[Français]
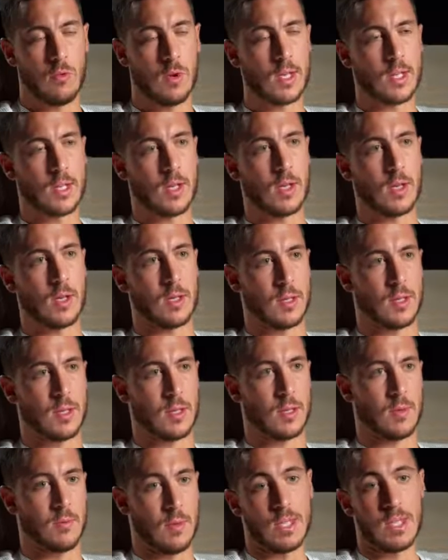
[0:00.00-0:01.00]
Ouais, ça,
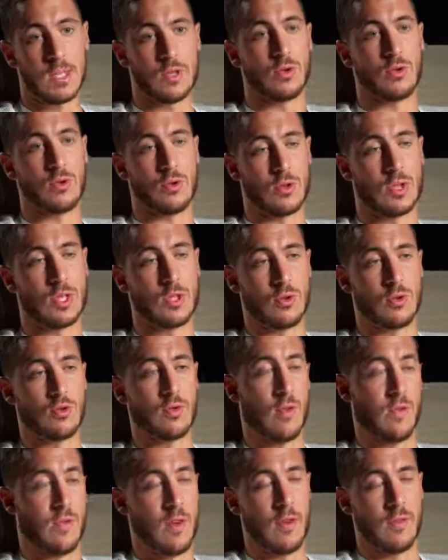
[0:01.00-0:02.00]
c'est bah, ce, que je, ce que je
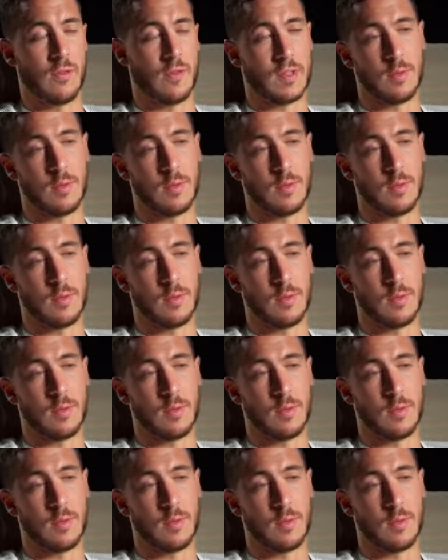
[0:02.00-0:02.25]
dois faire en fait,